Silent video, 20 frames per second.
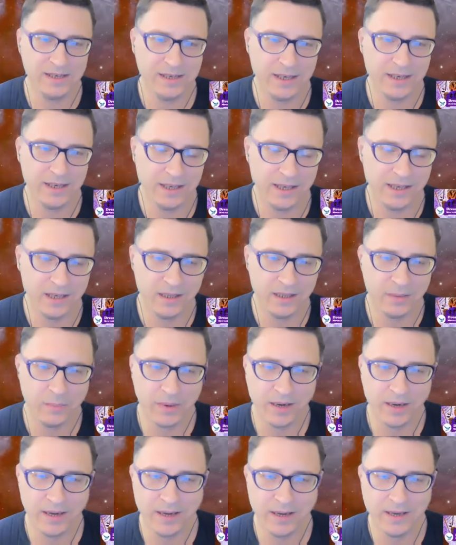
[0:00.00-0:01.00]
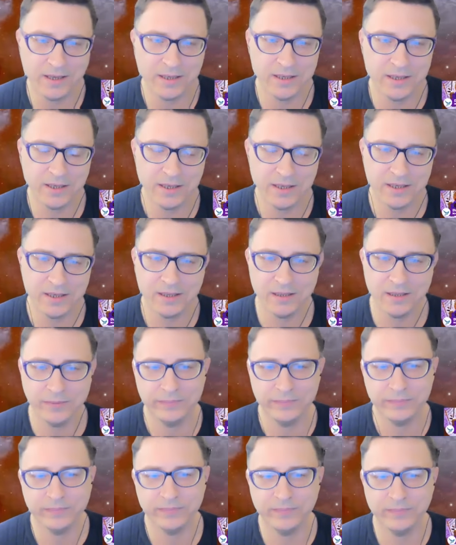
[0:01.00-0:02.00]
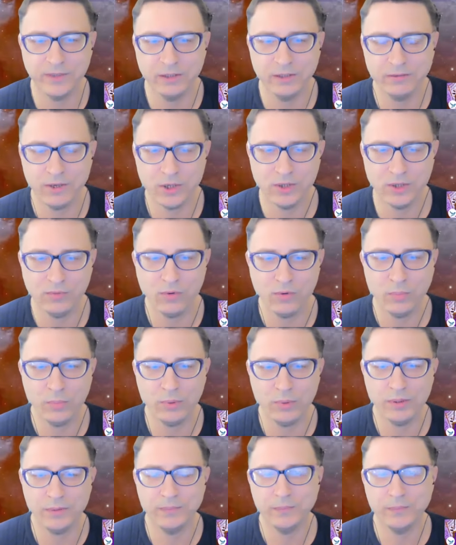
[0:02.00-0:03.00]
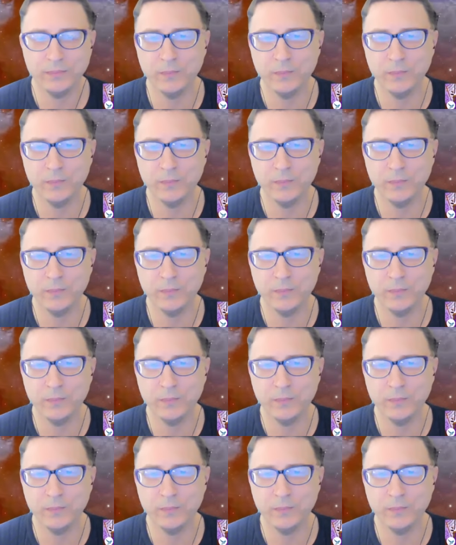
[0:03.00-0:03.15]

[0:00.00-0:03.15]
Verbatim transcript: Есть ли какие-то параллели интересные из вашего опыта?